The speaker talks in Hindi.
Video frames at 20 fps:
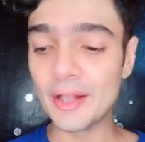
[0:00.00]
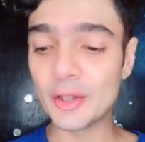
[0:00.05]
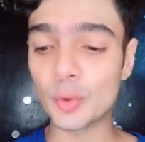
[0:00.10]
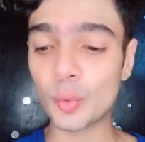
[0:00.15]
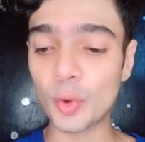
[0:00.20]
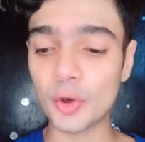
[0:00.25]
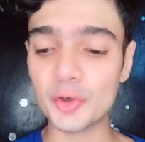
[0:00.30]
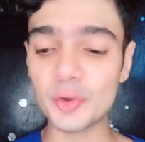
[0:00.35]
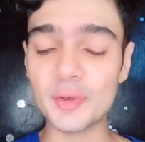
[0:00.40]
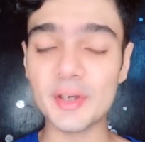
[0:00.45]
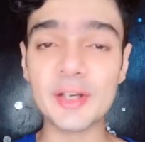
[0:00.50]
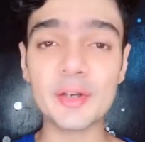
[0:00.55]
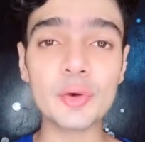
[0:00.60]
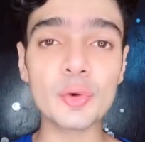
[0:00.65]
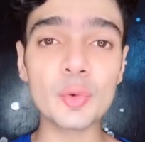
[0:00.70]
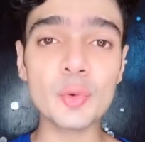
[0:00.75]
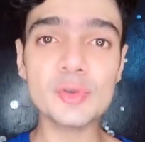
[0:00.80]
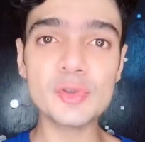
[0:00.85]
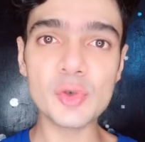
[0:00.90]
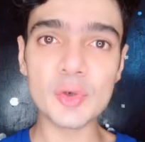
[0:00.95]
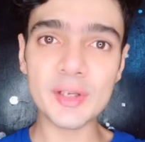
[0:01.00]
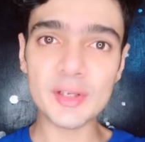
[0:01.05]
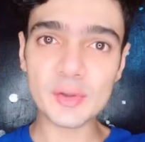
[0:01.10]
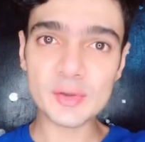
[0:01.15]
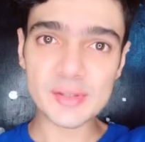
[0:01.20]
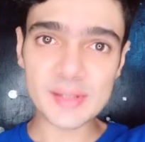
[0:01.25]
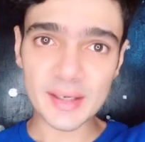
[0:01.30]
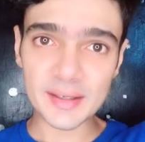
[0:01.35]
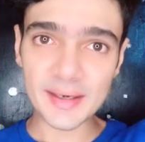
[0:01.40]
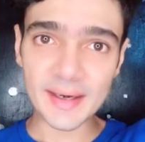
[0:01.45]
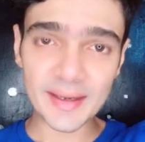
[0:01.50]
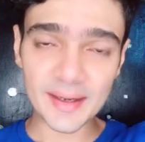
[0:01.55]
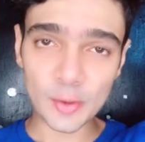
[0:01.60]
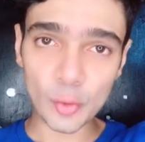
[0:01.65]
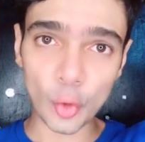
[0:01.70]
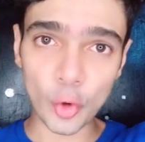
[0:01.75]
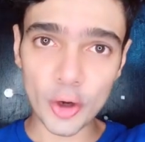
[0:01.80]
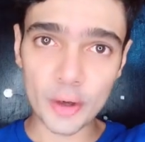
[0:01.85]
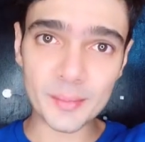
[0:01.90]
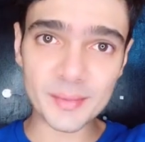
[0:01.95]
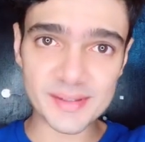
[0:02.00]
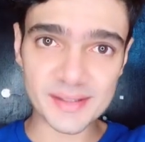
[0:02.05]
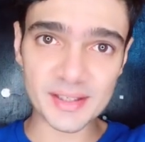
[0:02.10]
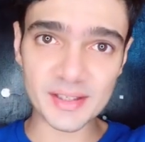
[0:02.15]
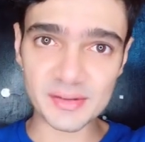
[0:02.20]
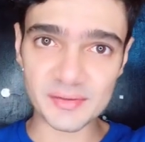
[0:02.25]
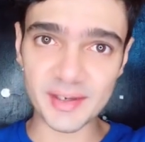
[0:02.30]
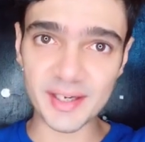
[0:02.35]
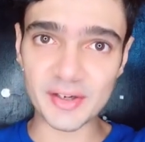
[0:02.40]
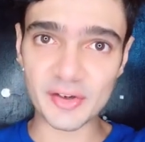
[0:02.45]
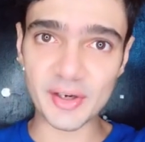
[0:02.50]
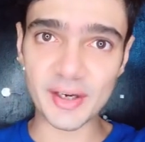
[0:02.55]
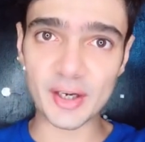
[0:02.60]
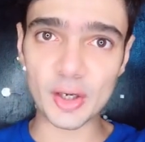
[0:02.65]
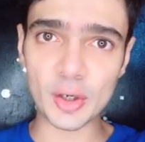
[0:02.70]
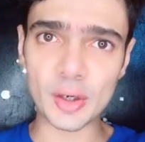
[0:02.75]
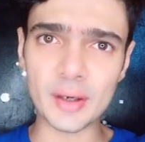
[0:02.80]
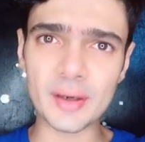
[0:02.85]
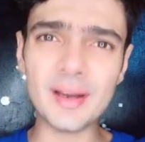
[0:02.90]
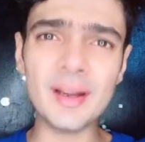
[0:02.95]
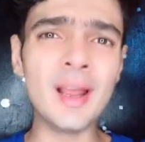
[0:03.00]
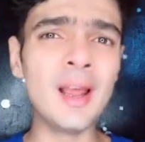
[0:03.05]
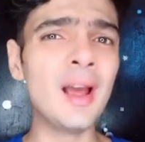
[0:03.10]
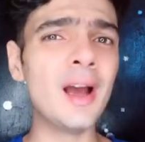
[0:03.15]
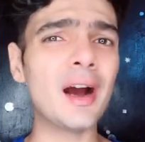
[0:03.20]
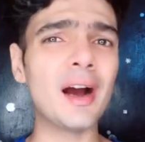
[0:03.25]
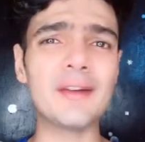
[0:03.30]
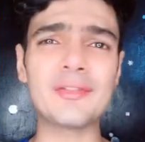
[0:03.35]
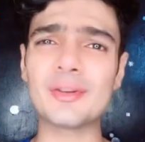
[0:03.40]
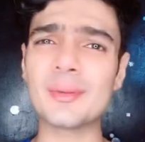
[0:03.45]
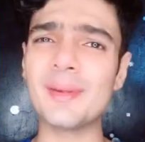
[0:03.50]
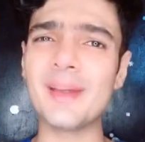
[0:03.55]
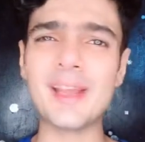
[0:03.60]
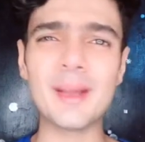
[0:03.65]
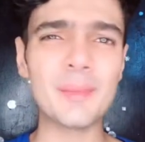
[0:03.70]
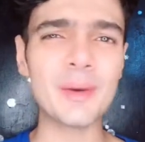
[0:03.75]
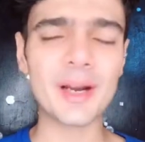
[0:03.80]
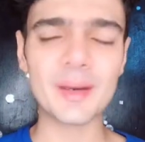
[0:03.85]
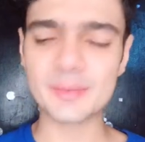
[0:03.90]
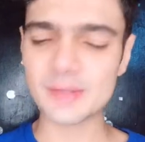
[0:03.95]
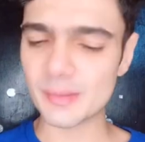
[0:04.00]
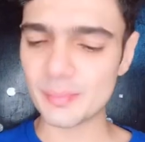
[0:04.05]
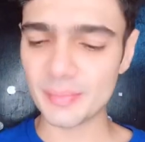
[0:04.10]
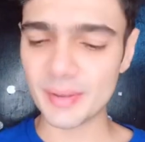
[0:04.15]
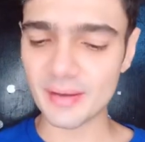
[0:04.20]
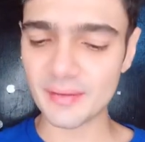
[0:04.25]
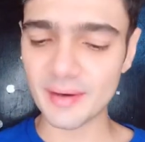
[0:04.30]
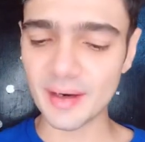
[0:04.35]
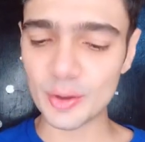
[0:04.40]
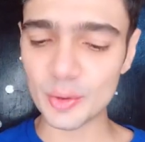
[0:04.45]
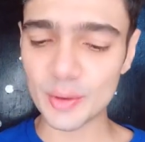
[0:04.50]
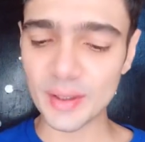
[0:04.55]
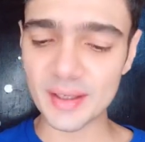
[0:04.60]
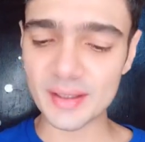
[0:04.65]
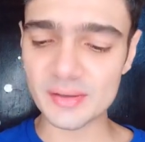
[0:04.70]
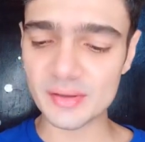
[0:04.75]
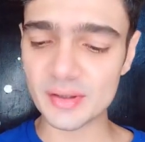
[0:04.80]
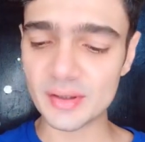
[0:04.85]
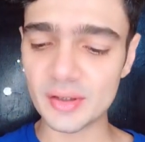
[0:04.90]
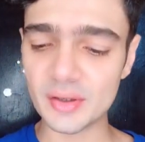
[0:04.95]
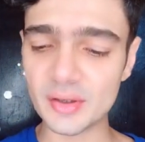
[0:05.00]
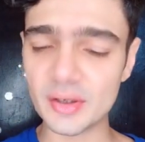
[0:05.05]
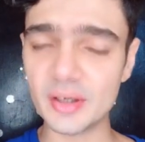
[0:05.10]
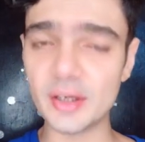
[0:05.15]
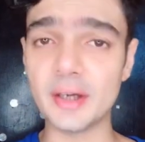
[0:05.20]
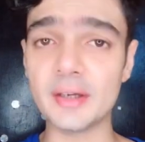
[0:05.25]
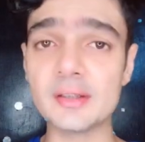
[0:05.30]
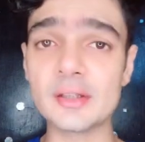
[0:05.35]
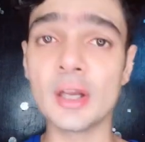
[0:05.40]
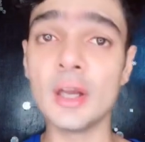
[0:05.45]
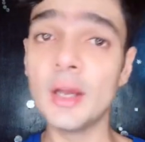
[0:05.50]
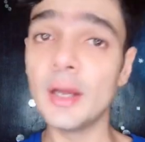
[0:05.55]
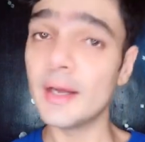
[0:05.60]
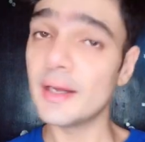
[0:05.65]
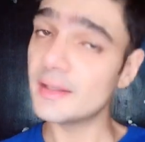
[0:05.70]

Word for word: तो वॉट यू नीड टू डू इज यू नीड टू स्टार्ट गेटिंग एन ऑयल मसाज वेरी रेगुलरली हफ्ते में एक बार आप चंपी करवा रहे होता दैट इज़ रियली रियली नाइस